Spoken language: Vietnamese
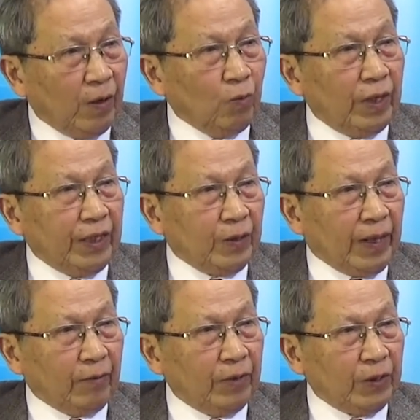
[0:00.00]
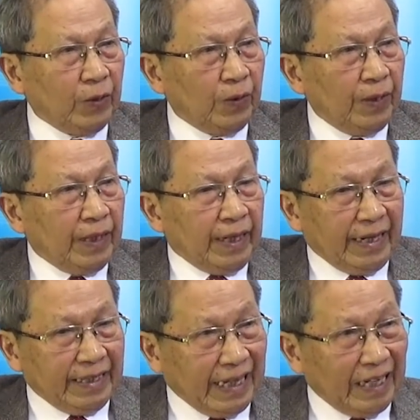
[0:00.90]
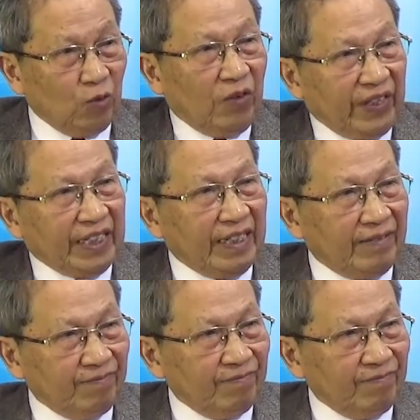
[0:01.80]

Hồng quân Liên Xô, Hải quân Liên Xô đánh tan chủ nghĩa phát xít,